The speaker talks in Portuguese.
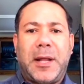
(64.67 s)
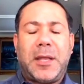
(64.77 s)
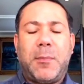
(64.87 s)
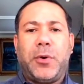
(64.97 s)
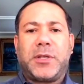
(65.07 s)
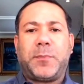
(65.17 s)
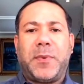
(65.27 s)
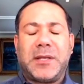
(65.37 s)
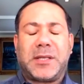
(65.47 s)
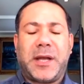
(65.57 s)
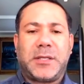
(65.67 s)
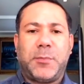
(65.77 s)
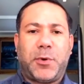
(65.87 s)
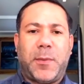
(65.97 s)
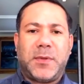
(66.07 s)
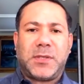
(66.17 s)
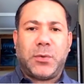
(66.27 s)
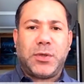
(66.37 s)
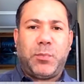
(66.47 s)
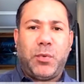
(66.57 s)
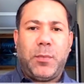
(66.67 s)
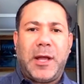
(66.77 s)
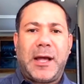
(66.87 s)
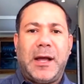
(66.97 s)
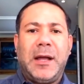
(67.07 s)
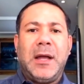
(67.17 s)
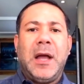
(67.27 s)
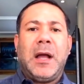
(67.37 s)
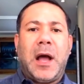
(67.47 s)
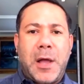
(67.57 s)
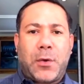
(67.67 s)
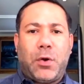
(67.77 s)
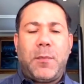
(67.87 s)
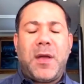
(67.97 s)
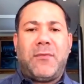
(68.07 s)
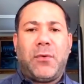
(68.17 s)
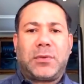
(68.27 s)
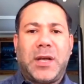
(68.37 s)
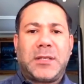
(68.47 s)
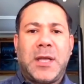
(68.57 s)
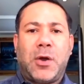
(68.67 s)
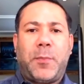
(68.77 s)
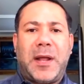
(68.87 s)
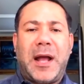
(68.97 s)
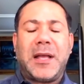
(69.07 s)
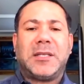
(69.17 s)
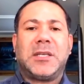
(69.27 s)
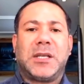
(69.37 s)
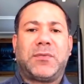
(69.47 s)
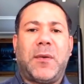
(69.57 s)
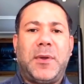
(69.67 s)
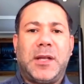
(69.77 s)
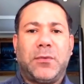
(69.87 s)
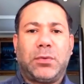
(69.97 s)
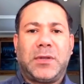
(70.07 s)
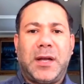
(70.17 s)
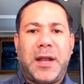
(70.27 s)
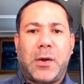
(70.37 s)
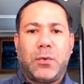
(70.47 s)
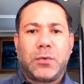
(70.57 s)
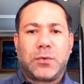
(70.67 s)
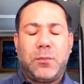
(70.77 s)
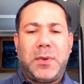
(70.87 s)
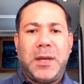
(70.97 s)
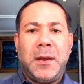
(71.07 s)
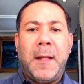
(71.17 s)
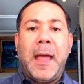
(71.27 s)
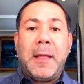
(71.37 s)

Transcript: para depois que passar esse problema de saúde pública, a economia voltar a se recuperar e sim as famílias voltarem a consumir.